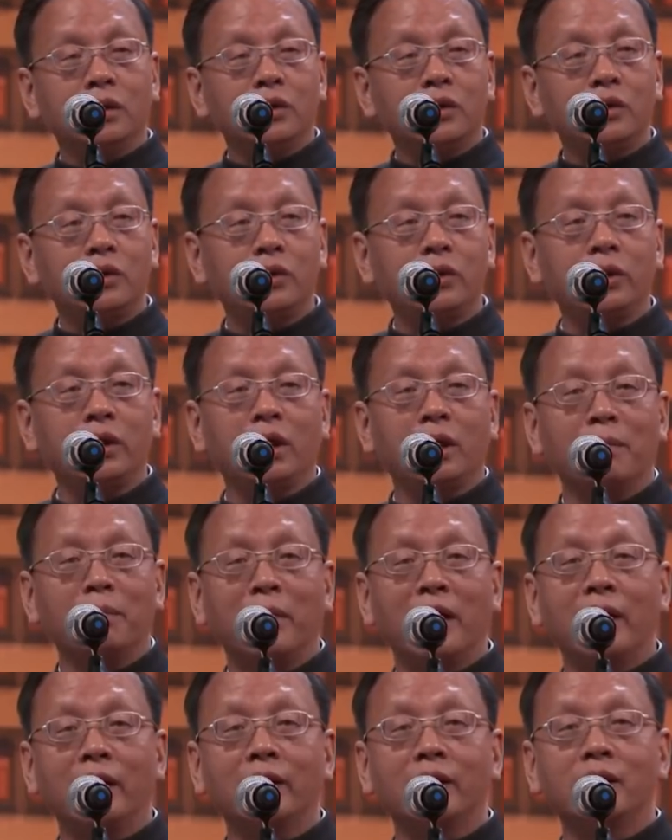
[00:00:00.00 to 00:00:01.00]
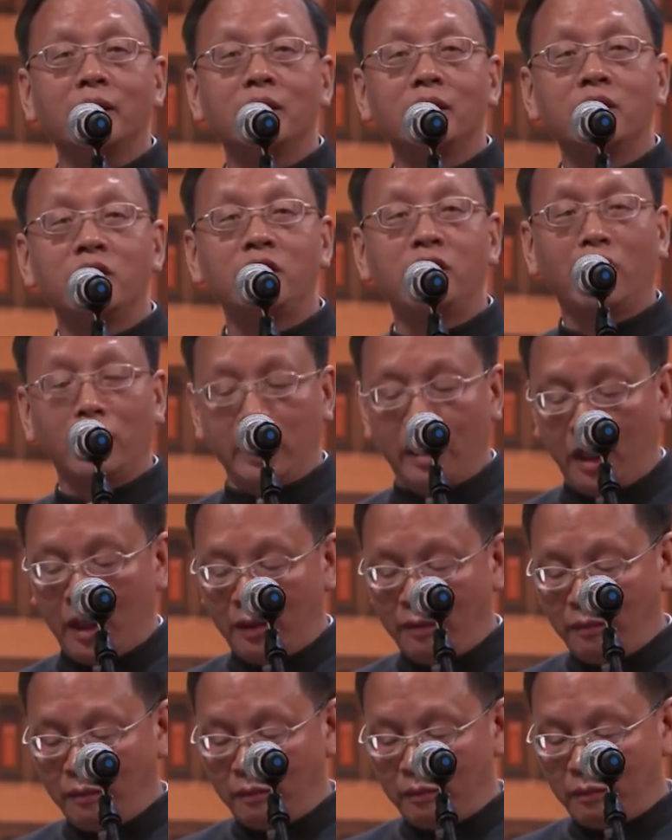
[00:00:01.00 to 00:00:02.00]
血脉相
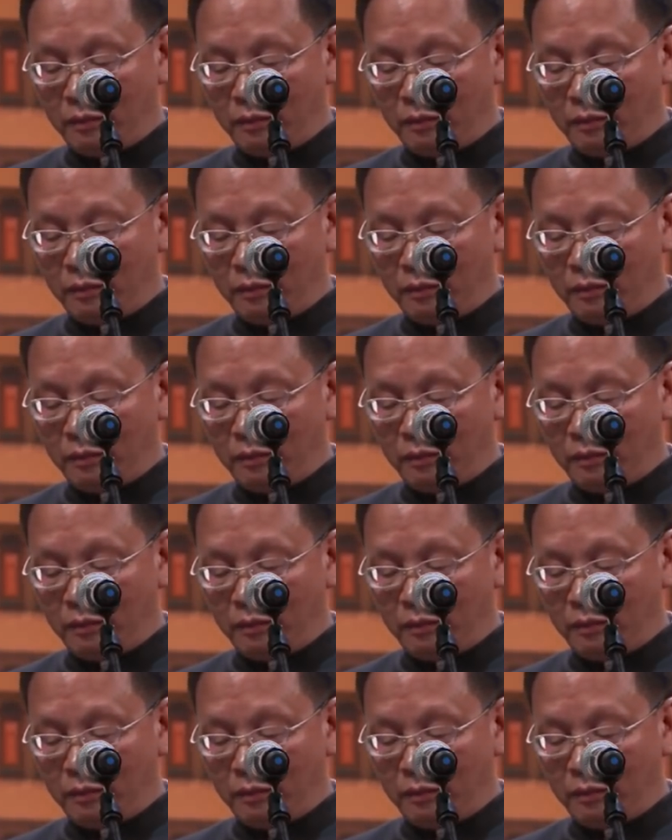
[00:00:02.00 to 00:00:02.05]
连，